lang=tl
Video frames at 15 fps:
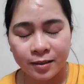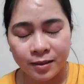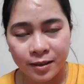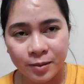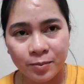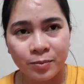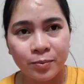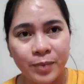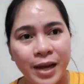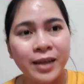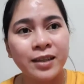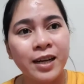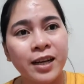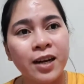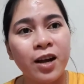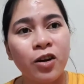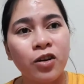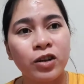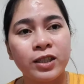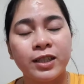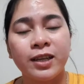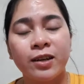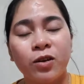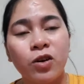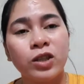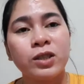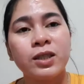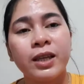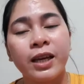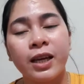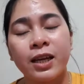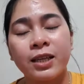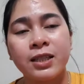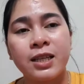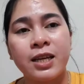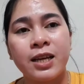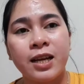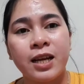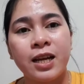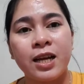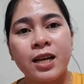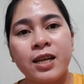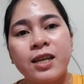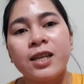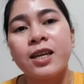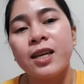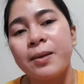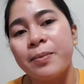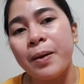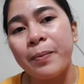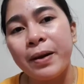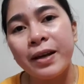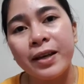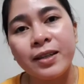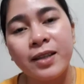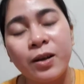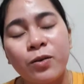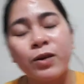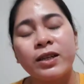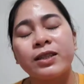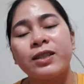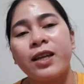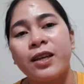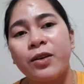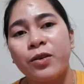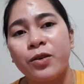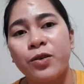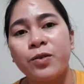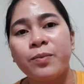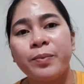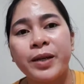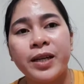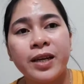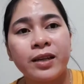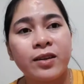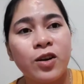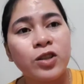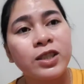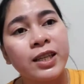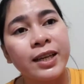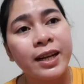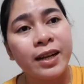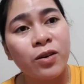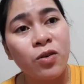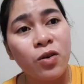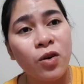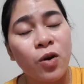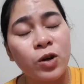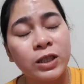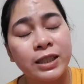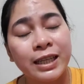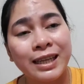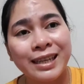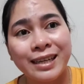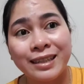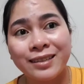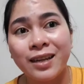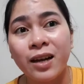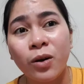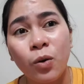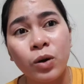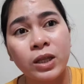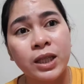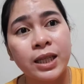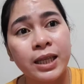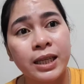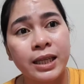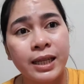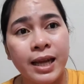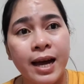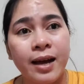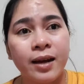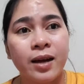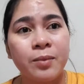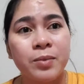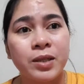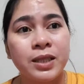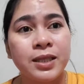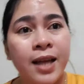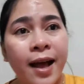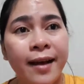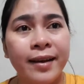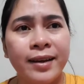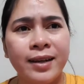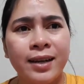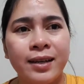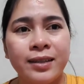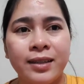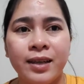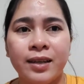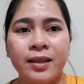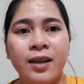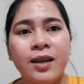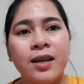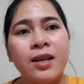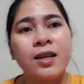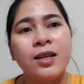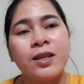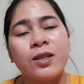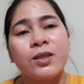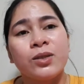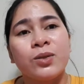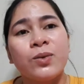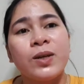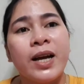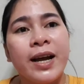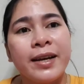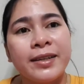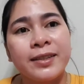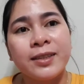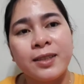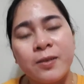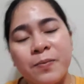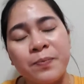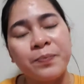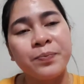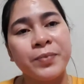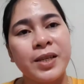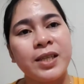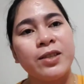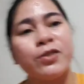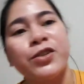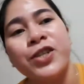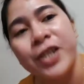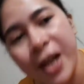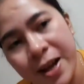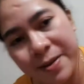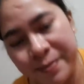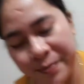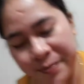nag-vlog lang ako ng konti kasi nga, ipapakita ko lang sa inyo yung pinang-grocery kong konti lang na konti lang. About sa akin lang din. So, guys, ito siya.